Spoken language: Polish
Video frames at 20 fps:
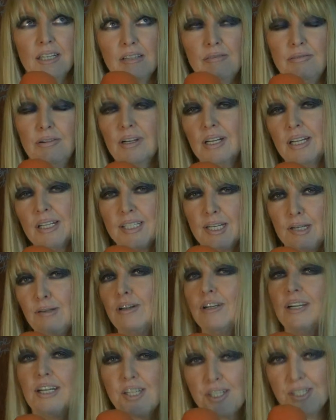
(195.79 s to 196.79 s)
i w ogóle
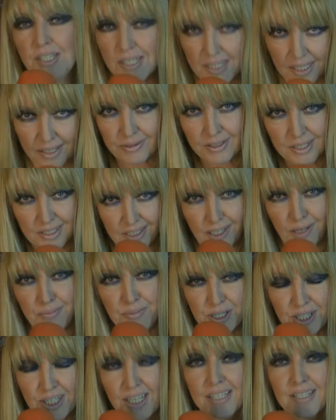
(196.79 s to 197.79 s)
całą Oleśnicę, wszystkich
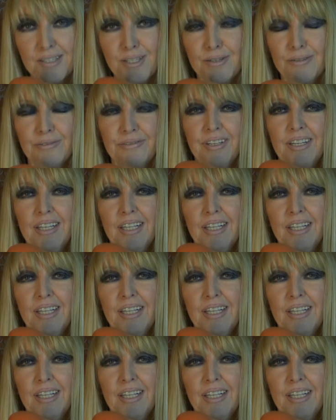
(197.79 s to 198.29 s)
mieszkańców